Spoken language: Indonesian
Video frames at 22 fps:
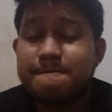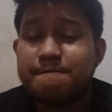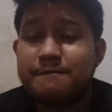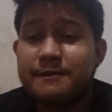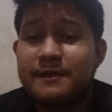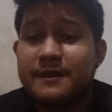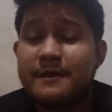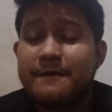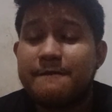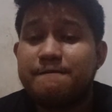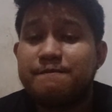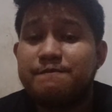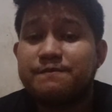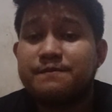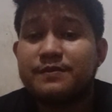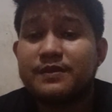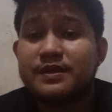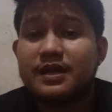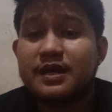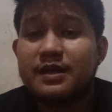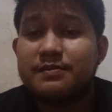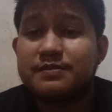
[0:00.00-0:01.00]
nah
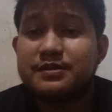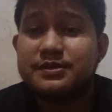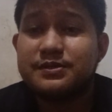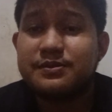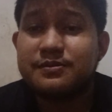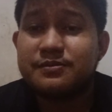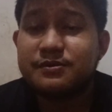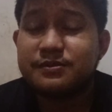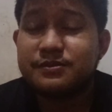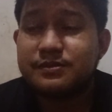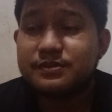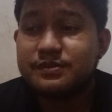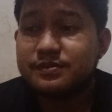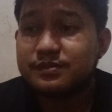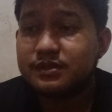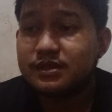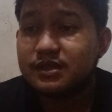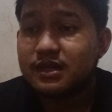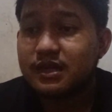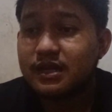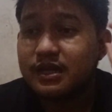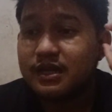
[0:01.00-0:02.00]
habis itu
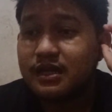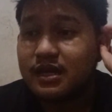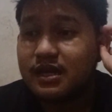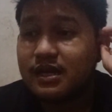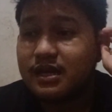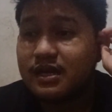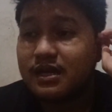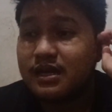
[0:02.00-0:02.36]
ya,